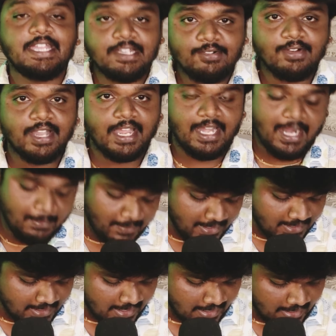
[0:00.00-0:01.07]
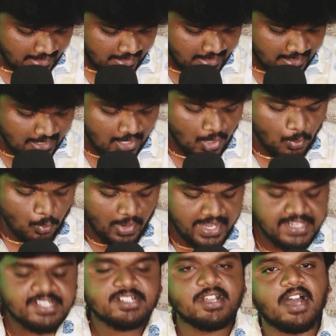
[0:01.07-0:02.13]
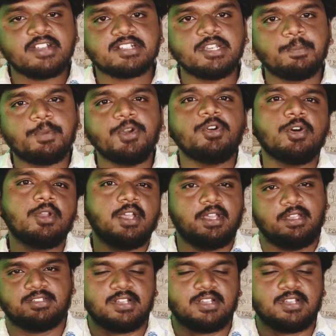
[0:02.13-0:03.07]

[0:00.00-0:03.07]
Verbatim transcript: இவங்க என்ன பண்ணியிருக்காங்கன்னா ஒயிட் ஸ்டார்ஷிப்னு ஒரு